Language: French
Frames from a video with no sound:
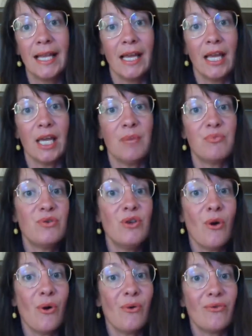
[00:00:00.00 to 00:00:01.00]
Et puis
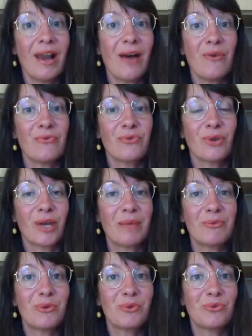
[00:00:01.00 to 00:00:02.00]
euh, voilà, au fur et à
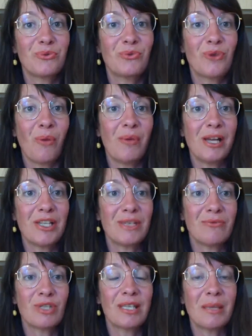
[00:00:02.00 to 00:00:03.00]
mesure du temps, bah, j'ai vu
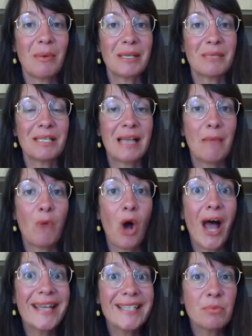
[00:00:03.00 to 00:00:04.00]
que ce n'était pas spécialement
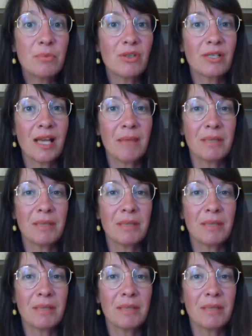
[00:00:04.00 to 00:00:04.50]
indispensable,